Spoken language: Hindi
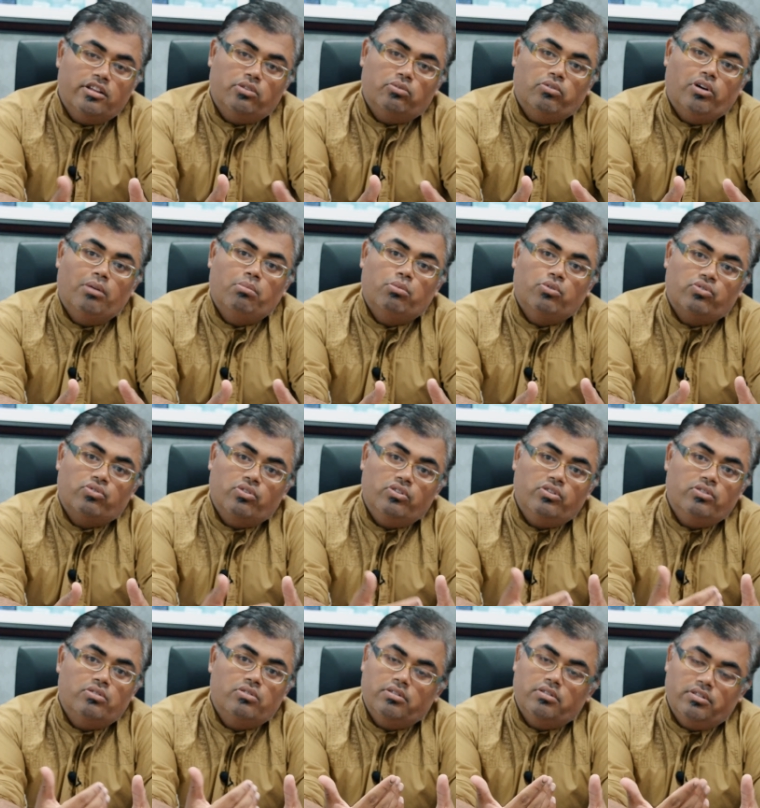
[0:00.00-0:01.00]
तो आप
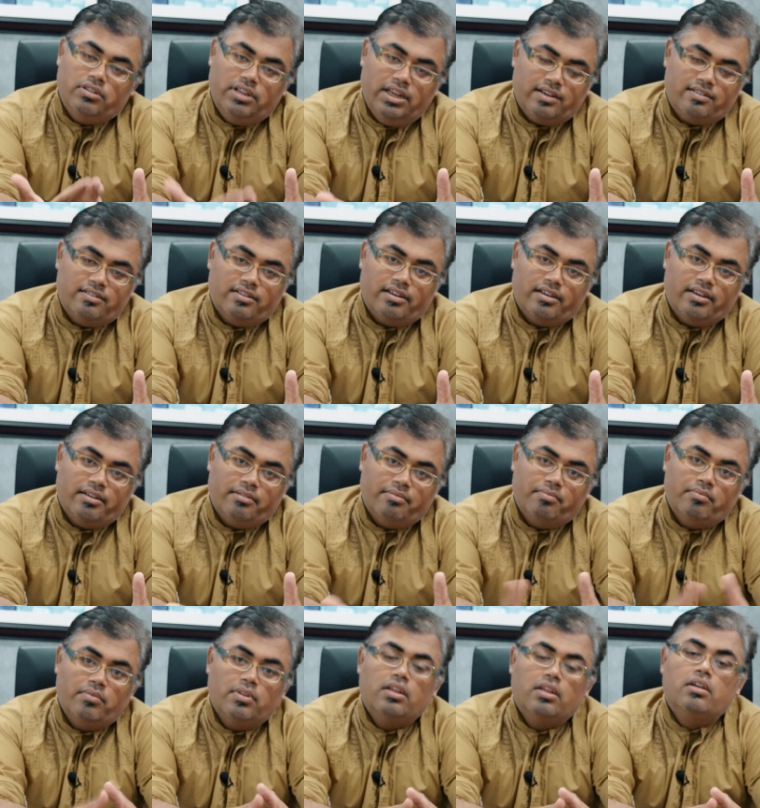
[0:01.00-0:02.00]
उसको देख सकें
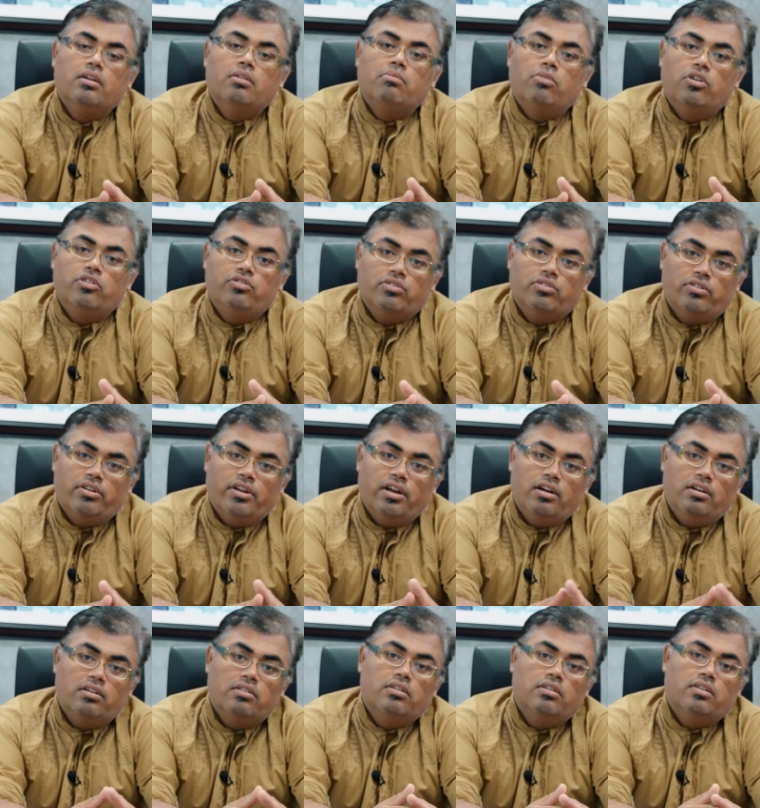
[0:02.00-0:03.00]
बहुत
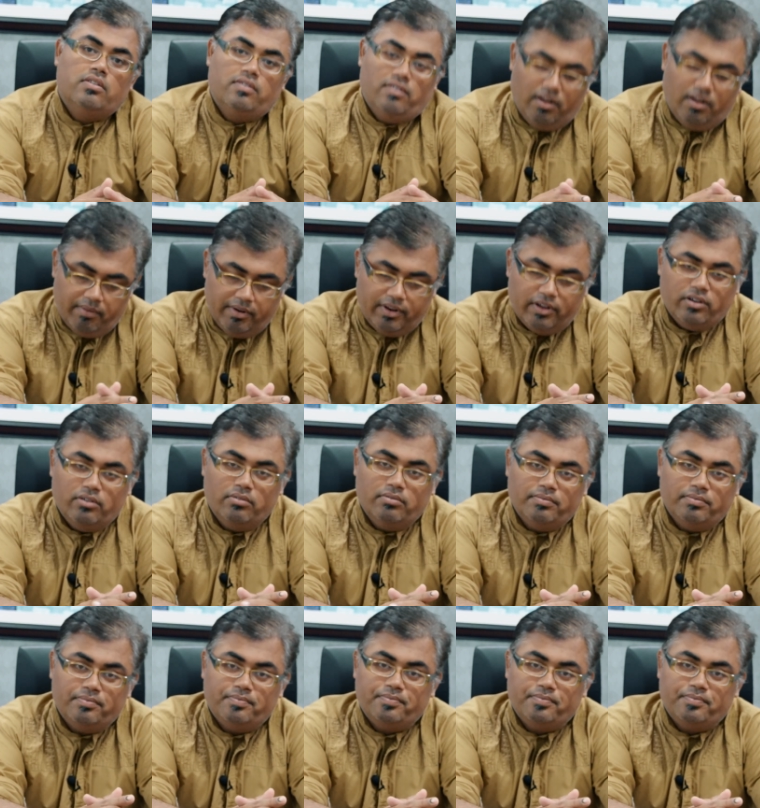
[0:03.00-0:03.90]
शुक्रिया अस्सलाम वालेकुम